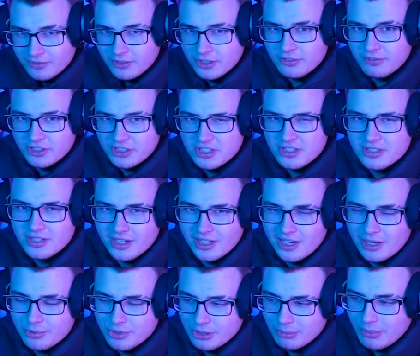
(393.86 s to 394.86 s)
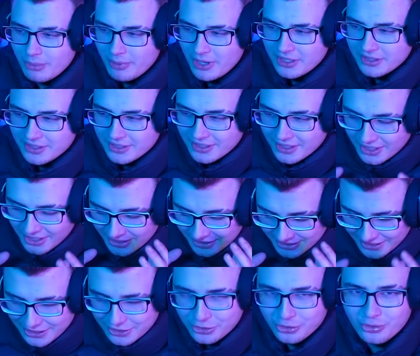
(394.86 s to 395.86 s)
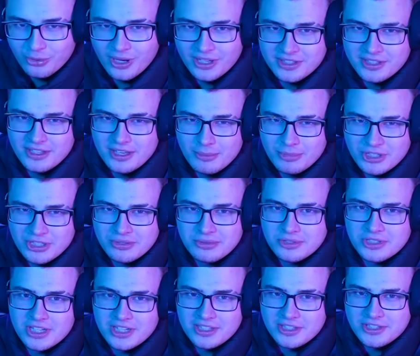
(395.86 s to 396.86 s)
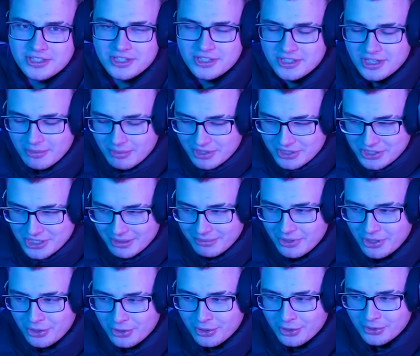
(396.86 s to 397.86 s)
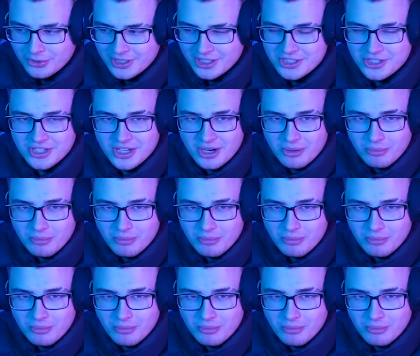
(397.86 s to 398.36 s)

i wychwycić najlepsze momenty. Tak dokładnie nie przesłyszeliście się, będziemy oglądać